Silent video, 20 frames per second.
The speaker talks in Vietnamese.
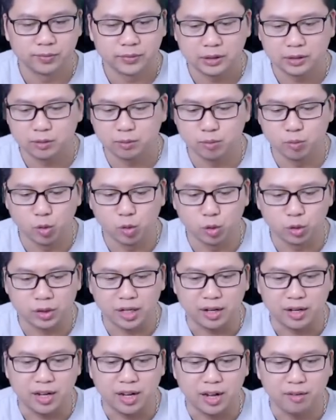một
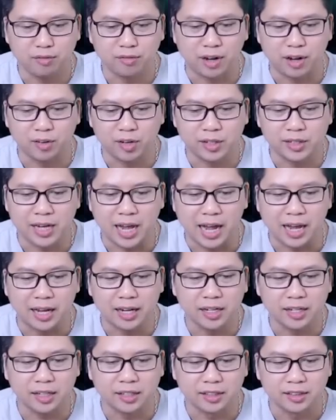cái pháo đầy đá
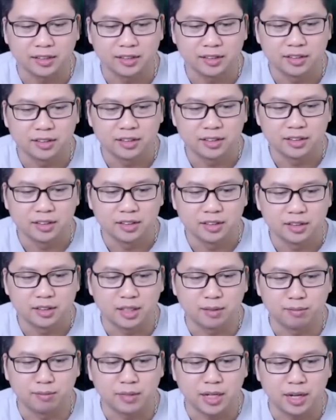này
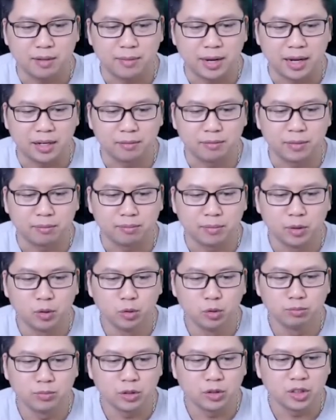tầm này bạn bắn
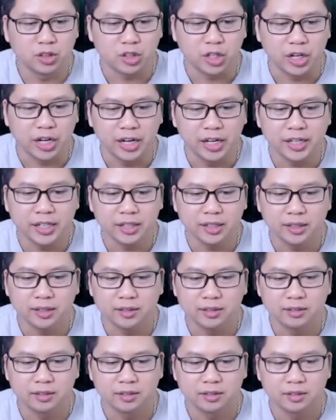balloon bao giờ cho hết
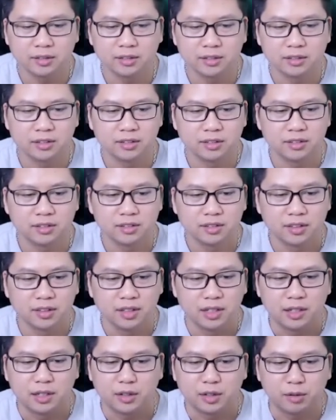
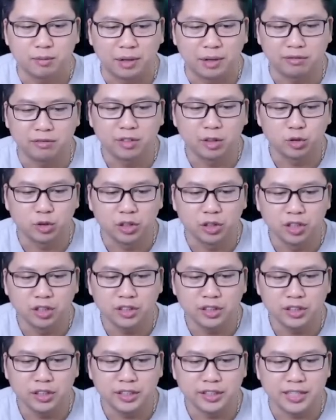nó bắn vào tướng thì
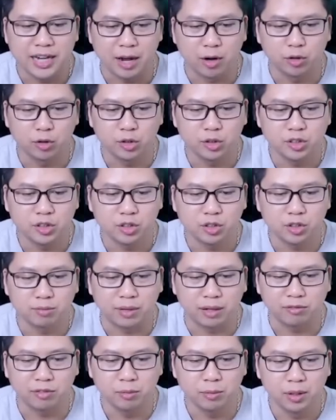nhìn đau rồi chứ còn
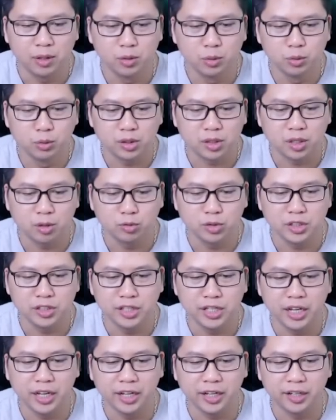bắn vào balloon thì không xin
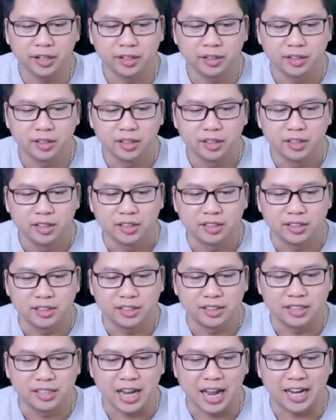nhê
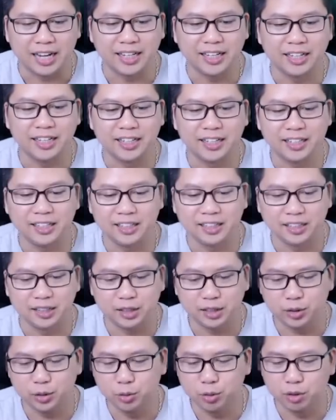này thì
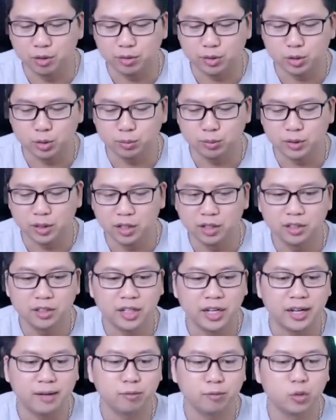đùa với chúng tớ này
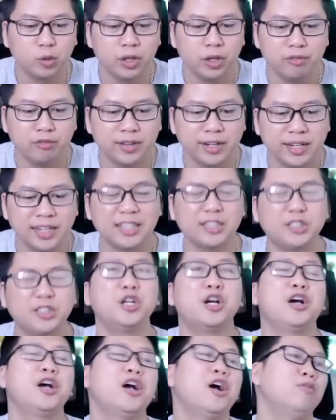em queen vẫn là chưa
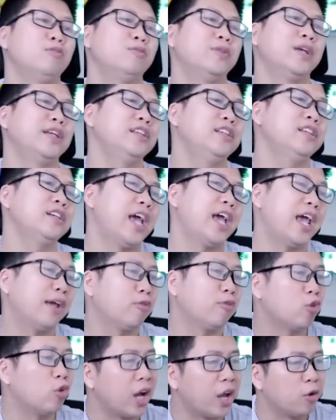gồng đến từ em
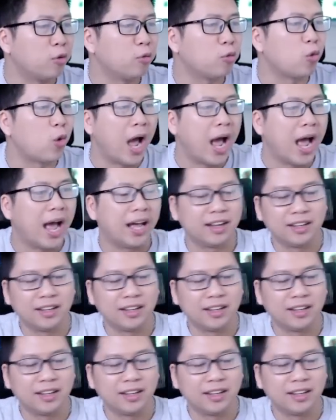của ngày hôm qua